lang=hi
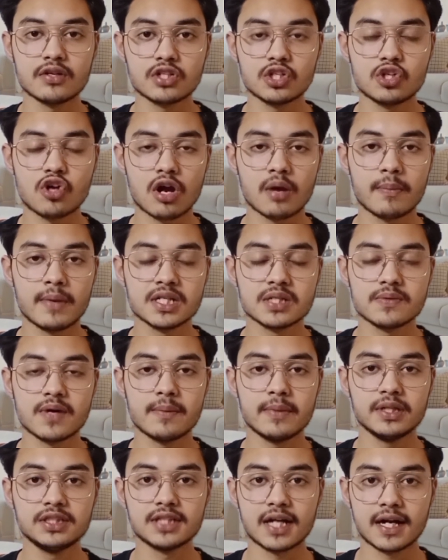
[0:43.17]
या उसके डॉक्यूमेंट्स
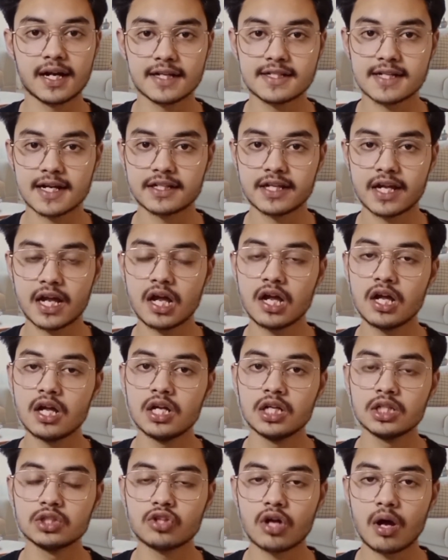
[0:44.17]
के बारे में जानना चाहते हैं
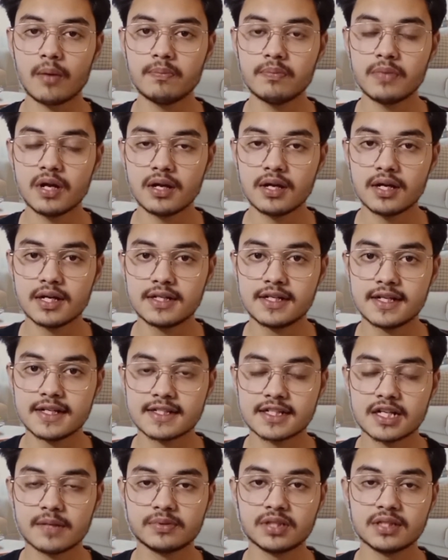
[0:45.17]
तो आप
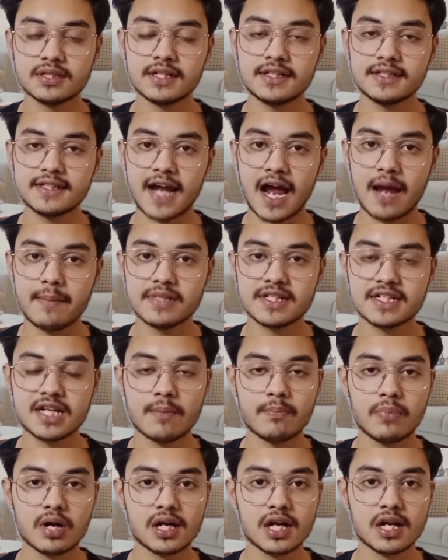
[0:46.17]
डिस्क्रिप्शन से टाइम
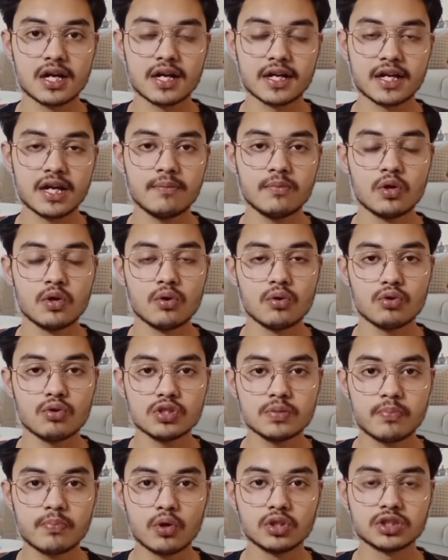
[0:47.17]
स्टैम्प पर क्लिक करके
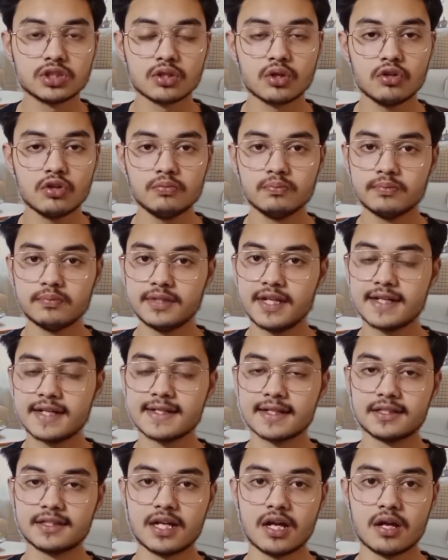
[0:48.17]
उस पोर्शन को
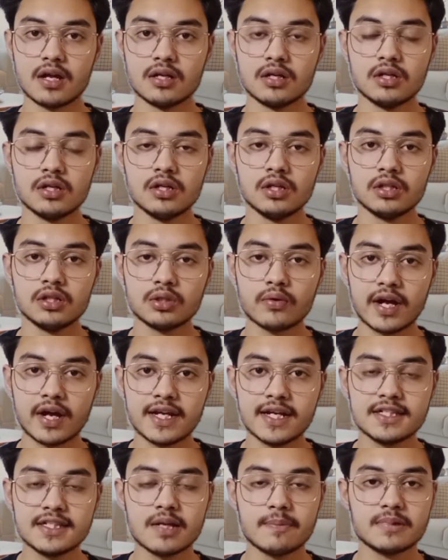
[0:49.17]
देख सकते हैं तो
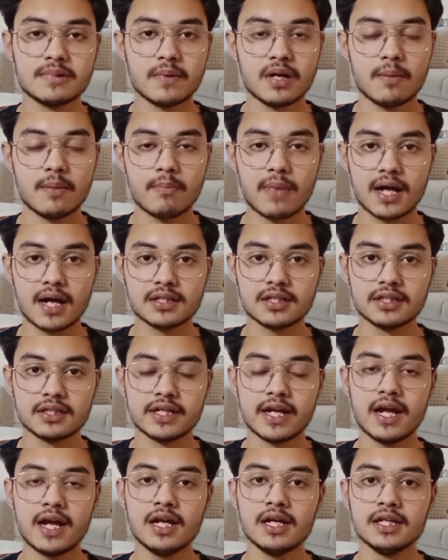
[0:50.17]
आइए सबसे पहले हम बात
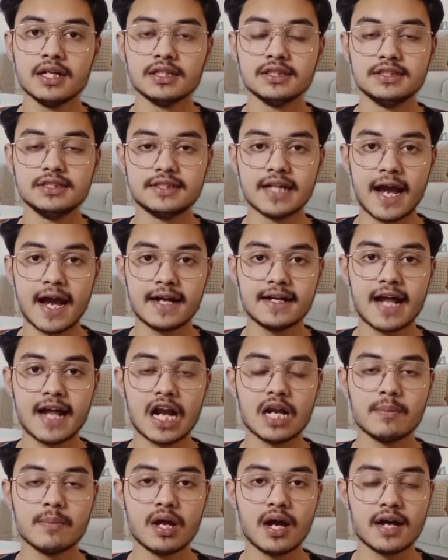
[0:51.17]
करते हैं जैक
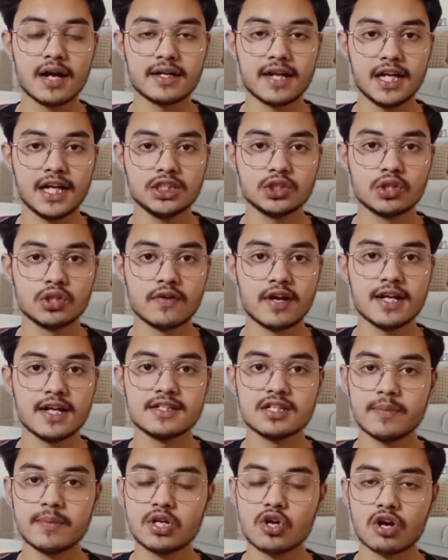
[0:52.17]
डैली में अटैच होने
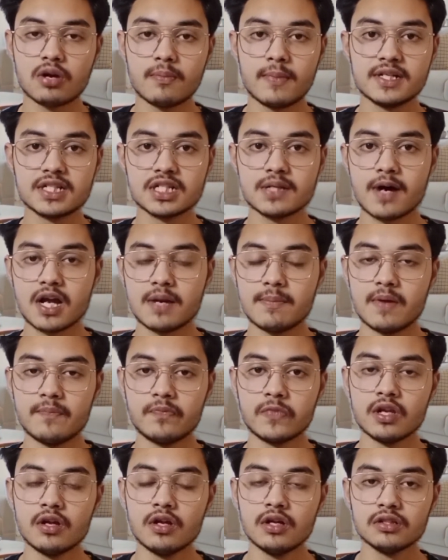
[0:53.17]
वाले सभी डॉक्यूमेंट्स के बारे
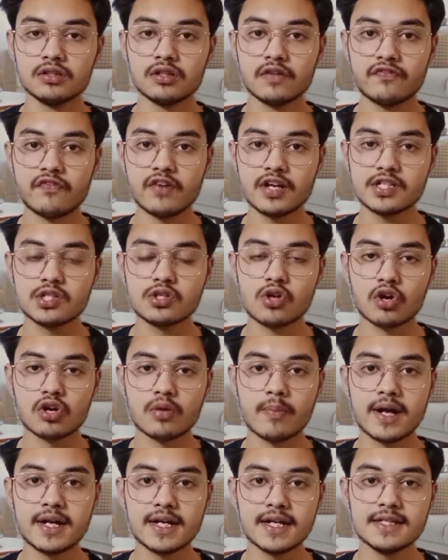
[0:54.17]
में द फर्स्ट
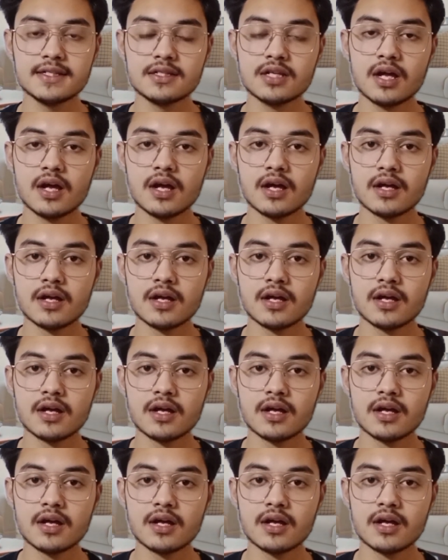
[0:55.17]
डॉक्यूमेंट इज